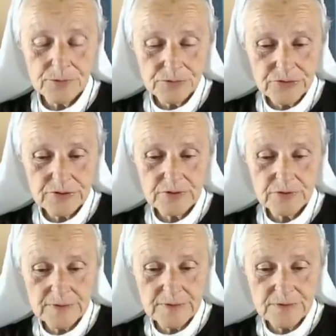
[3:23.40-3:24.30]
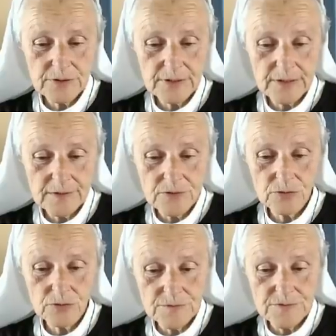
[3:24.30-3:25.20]
Il y aura peut-être aussi euh, des secrets
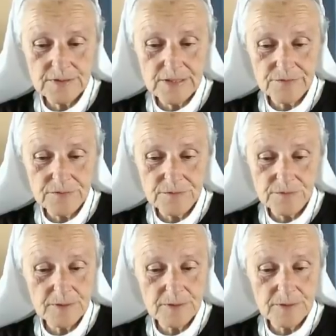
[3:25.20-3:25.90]
qui seront difficiles à